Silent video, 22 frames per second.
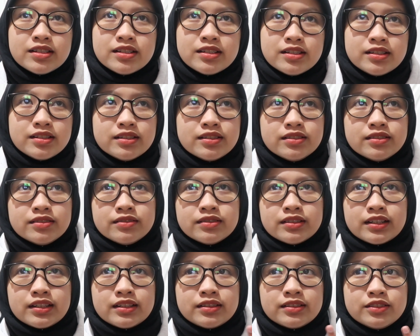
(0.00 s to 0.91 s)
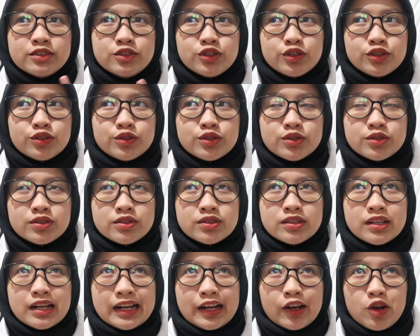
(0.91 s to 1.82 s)
eh,
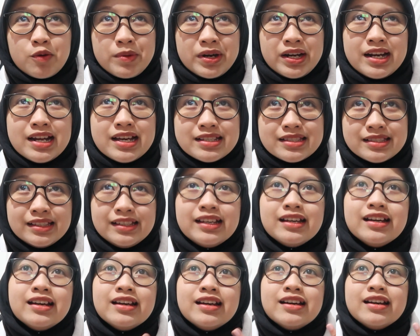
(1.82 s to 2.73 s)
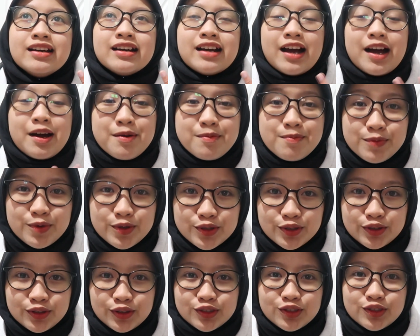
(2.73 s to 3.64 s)
jurus rekomendasi
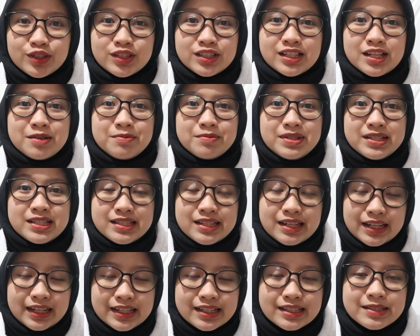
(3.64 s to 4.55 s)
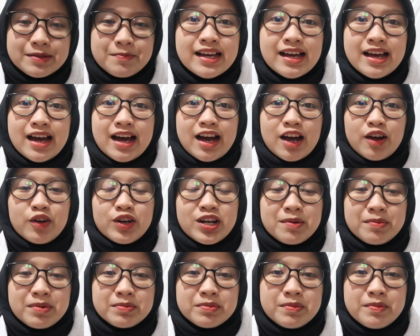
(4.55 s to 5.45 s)
kampus untuk jurusan bisnis Aku
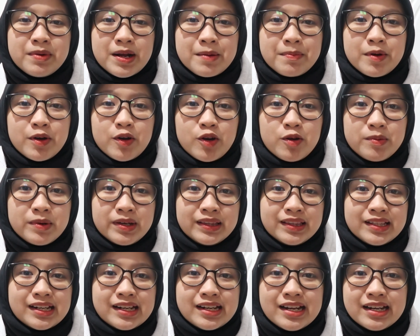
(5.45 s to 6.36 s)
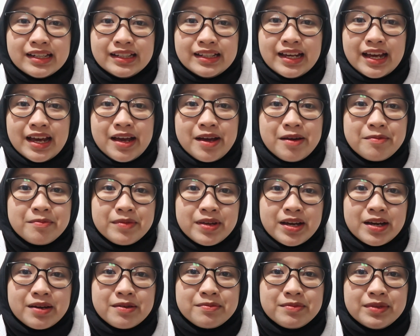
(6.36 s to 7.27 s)
dapat beberapa komentar dan DM
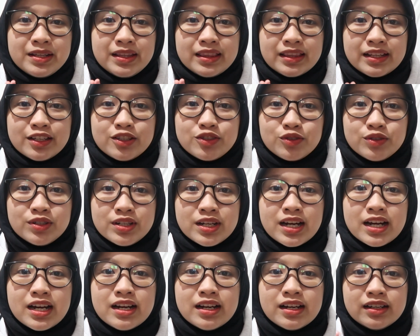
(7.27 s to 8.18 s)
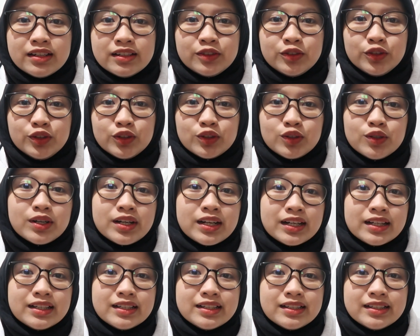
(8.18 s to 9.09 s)
yang minta juga
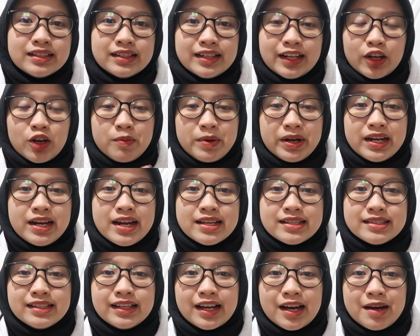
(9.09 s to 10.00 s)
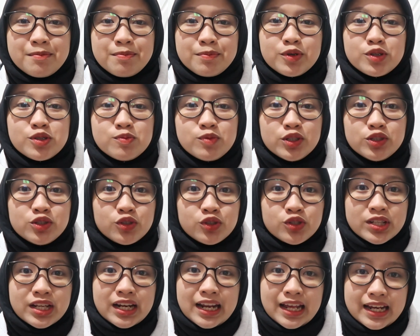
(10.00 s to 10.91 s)
untuk Eh, rekomendasi kampus buat
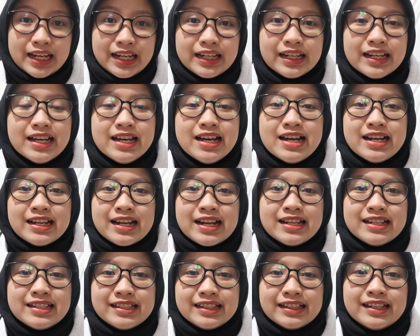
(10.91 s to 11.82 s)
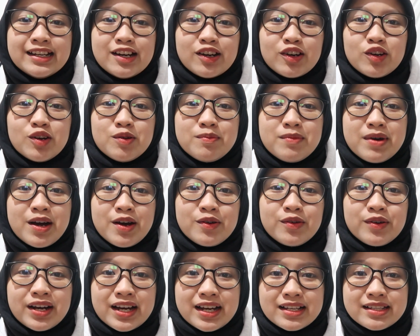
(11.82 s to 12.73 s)
jurusan lain. Nah, di sini aku
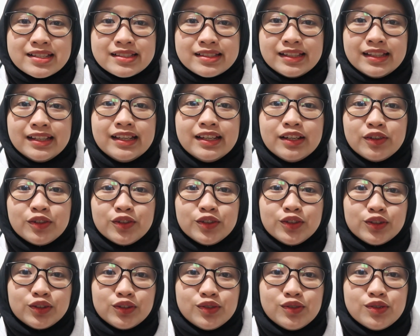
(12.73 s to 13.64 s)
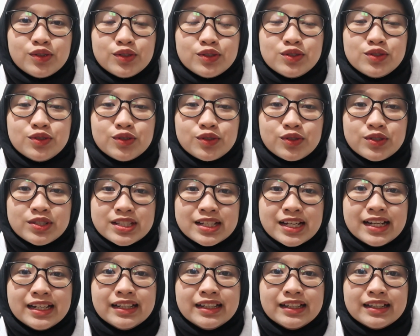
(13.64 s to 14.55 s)
mau kasih untuk
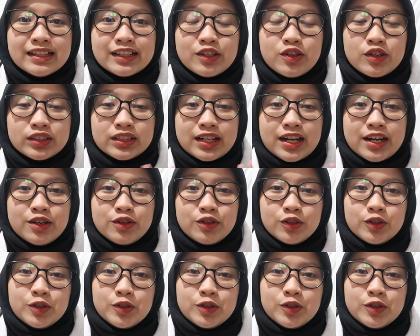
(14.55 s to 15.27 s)
jurusan kedokteran